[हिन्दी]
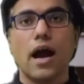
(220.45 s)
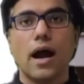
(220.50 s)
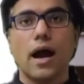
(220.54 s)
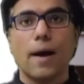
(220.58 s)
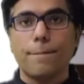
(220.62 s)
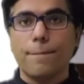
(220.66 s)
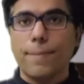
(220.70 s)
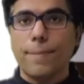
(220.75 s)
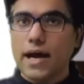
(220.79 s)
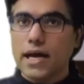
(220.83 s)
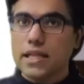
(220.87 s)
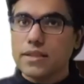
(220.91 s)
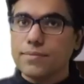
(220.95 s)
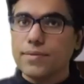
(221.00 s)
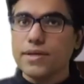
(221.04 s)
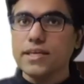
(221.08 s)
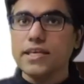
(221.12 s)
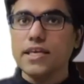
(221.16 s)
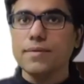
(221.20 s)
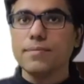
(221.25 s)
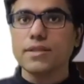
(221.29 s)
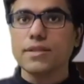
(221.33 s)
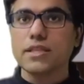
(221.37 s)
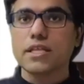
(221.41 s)
अब बाद में
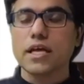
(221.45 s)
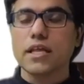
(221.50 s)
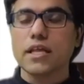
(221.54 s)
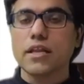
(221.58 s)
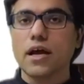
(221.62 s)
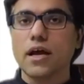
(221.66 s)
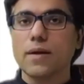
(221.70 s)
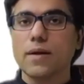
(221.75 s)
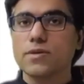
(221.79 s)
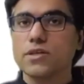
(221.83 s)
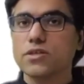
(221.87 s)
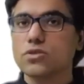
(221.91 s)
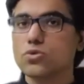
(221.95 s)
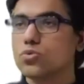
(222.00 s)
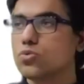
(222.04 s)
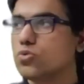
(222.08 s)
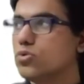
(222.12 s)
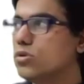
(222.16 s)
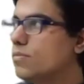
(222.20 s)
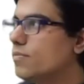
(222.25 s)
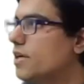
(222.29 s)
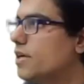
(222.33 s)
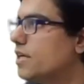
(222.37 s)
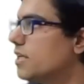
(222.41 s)
ये मत कहना आपके
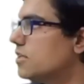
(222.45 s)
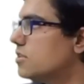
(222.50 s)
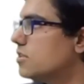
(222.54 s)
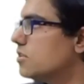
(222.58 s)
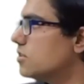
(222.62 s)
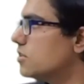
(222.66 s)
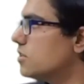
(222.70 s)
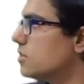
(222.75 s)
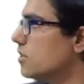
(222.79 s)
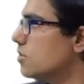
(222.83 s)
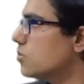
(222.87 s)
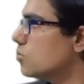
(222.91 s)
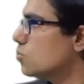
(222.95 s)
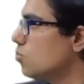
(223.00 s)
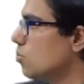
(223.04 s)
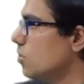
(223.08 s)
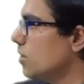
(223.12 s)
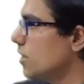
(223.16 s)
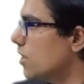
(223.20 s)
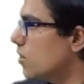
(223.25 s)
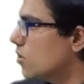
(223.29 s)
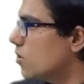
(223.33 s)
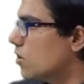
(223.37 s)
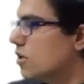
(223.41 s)
स्कूल में टीचर्स ने
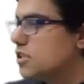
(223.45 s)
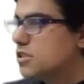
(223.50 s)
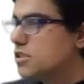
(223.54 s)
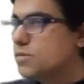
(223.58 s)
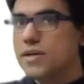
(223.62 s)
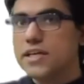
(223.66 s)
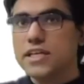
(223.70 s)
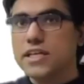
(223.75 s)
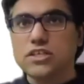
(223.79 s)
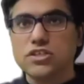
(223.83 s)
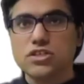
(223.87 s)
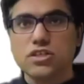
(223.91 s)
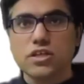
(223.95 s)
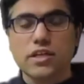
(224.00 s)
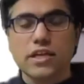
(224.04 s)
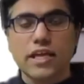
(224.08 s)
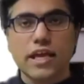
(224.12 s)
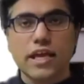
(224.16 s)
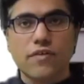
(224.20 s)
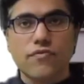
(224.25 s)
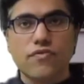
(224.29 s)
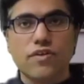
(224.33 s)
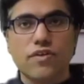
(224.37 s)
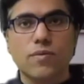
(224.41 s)
स्कूल या कॉलेज में टीचर
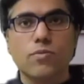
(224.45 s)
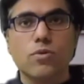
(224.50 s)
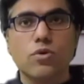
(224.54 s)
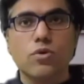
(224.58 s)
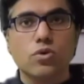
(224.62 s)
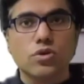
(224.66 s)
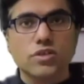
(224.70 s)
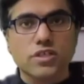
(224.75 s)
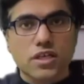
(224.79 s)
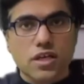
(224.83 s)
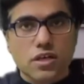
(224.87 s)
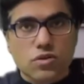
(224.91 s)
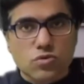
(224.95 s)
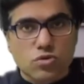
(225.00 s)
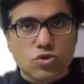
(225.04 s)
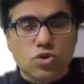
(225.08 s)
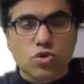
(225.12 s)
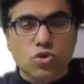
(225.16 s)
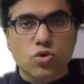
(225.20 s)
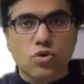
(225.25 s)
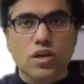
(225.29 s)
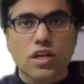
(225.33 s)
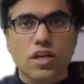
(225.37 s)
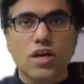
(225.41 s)
ने एफ डब्ल्यू की जगह
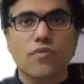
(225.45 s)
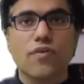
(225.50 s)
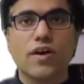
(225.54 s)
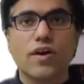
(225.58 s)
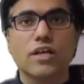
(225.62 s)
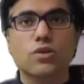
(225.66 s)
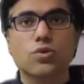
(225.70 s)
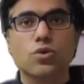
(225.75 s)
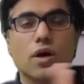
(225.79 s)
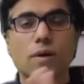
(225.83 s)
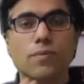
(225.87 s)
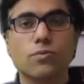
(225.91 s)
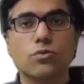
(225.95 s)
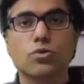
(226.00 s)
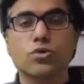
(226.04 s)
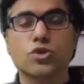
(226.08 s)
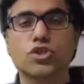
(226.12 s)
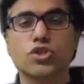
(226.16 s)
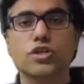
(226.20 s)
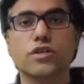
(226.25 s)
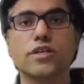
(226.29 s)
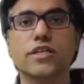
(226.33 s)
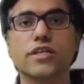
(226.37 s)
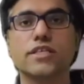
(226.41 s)
कुछ और लिखवाया तो आप
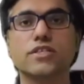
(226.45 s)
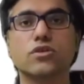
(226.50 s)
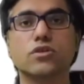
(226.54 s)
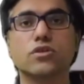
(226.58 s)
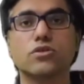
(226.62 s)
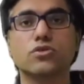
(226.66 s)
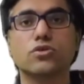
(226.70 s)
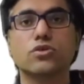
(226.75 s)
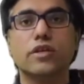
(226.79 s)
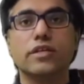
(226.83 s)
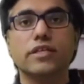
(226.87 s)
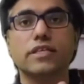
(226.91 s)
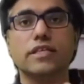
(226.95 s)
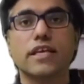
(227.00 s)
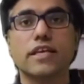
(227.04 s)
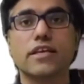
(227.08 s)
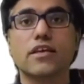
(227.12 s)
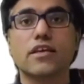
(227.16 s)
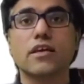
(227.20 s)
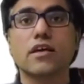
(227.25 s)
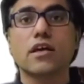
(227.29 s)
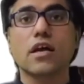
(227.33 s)
क्वेश्चन रेस करो सर ये